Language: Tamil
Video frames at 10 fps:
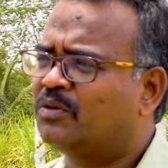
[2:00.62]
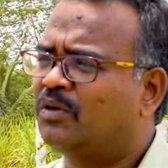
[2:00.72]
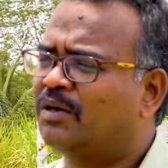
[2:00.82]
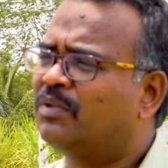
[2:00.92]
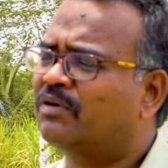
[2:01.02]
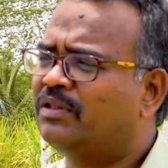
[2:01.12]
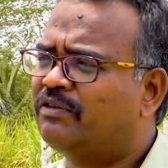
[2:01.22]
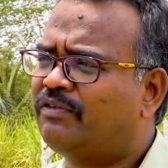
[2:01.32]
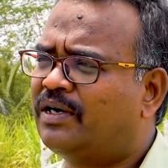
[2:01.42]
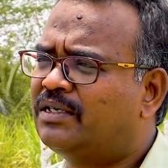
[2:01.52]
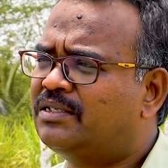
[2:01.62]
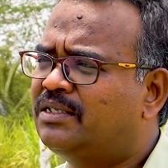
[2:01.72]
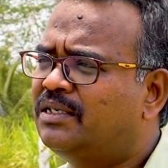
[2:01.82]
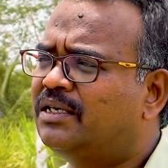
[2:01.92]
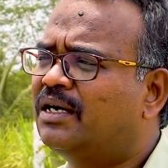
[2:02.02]
ஸோ நம்மளுக்கு வந்து
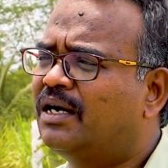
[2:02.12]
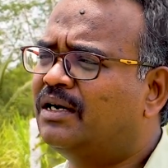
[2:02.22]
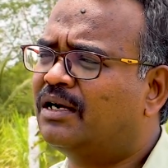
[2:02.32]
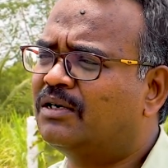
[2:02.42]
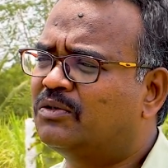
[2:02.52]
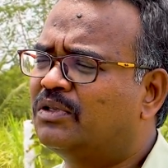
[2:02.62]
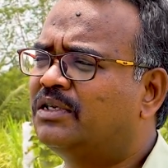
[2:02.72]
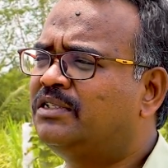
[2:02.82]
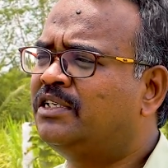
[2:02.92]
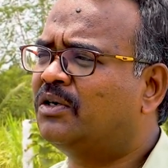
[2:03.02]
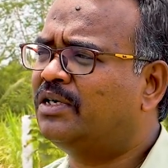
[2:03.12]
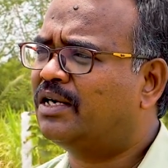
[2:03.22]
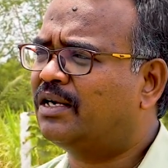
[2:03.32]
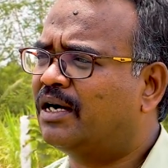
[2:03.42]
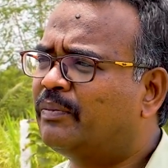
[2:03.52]
ஃபாஸ்ட்டு அண்ட் ஆல்சோ த ஜீரோ
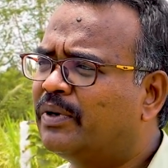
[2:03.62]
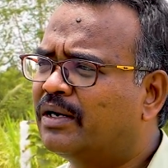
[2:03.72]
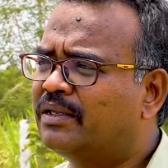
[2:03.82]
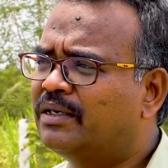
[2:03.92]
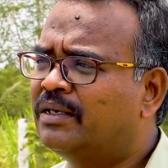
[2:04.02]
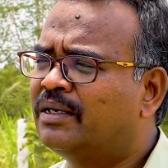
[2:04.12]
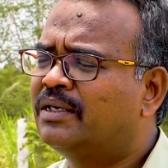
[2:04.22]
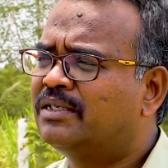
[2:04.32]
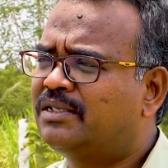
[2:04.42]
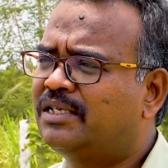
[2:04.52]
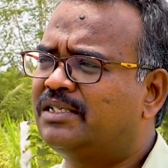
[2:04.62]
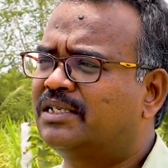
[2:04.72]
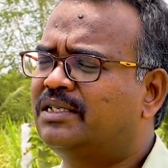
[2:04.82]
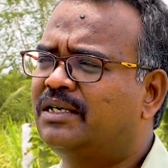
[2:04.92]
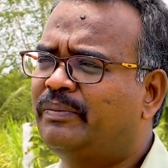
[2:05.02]
எரர் அப்புன்றது ஸ்டீல்
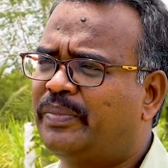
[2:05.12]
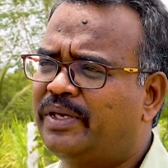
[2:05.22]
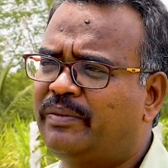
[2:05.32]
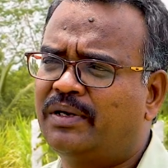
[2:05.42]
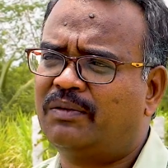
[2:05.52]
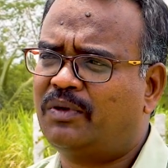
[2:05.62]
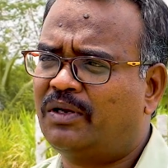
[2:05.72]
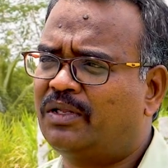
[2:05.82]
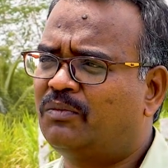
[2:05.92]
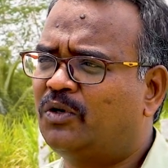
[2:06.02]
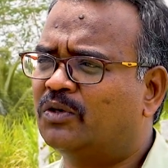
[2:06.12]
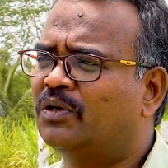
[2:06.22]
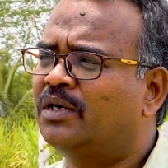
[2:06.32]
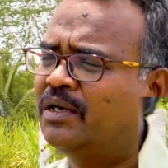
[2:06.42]
ஸ்ட்ரக்சரில் பிபிஓவில் மட்டும்தான் முடியும்